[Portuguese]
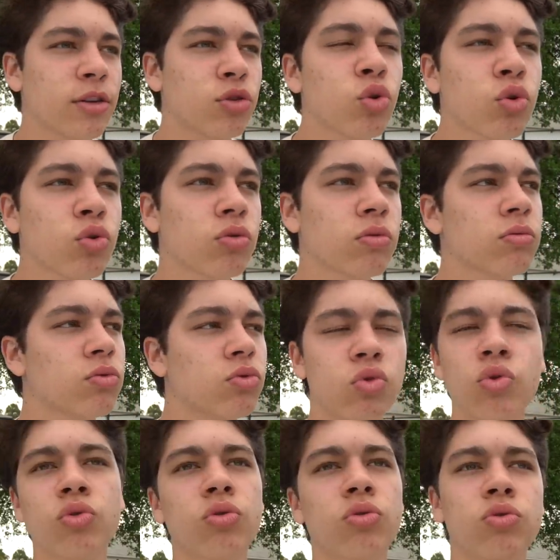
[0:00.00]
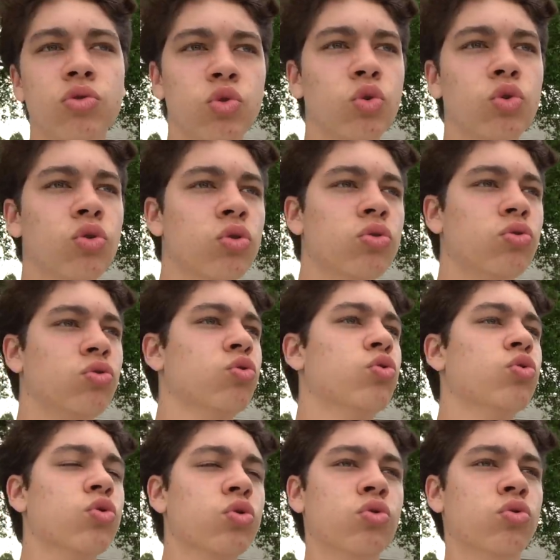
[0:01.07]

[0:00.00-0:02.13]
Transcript: Tudo, tudo, tudo, tudo,